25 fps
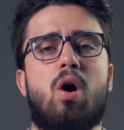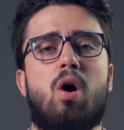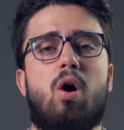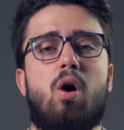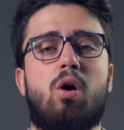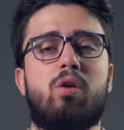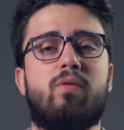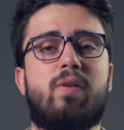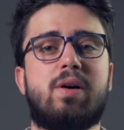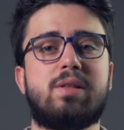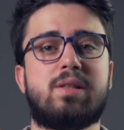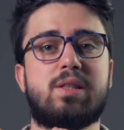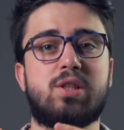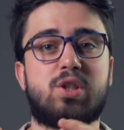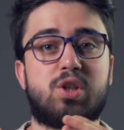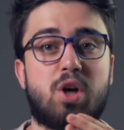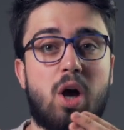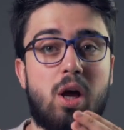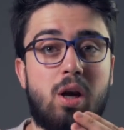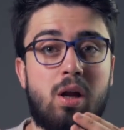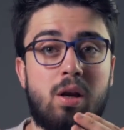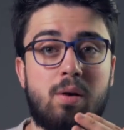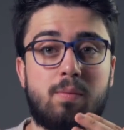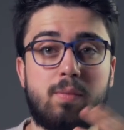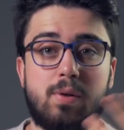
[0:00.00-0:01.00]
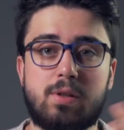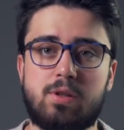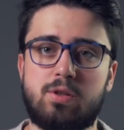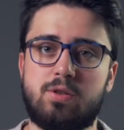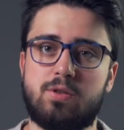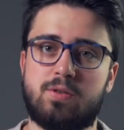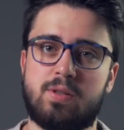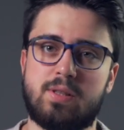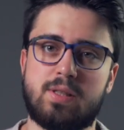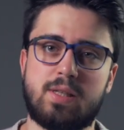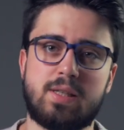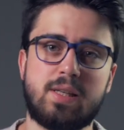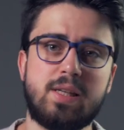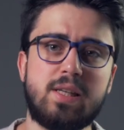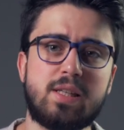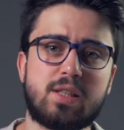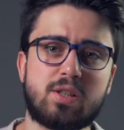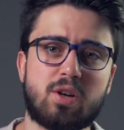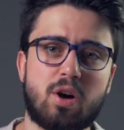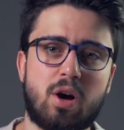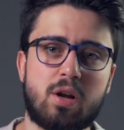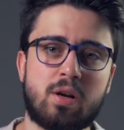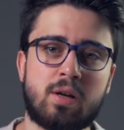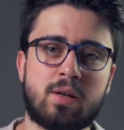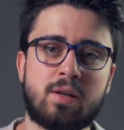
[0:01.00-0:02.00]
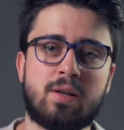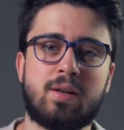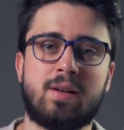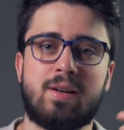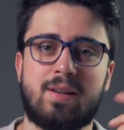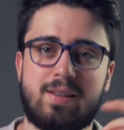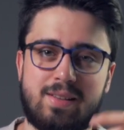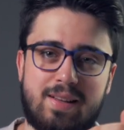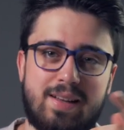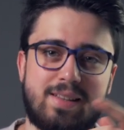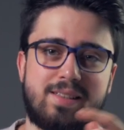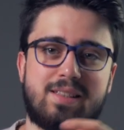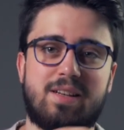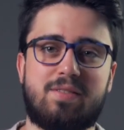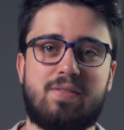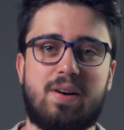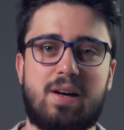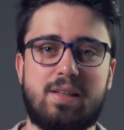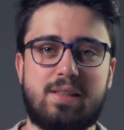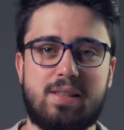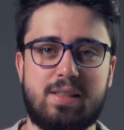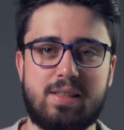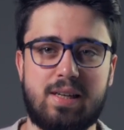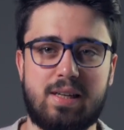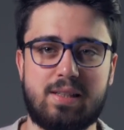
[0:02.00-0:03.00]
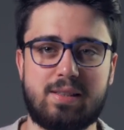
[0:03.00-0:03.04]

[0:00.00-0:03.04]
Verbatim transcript: und was die können bzw. nicht können, das erfahrt ihr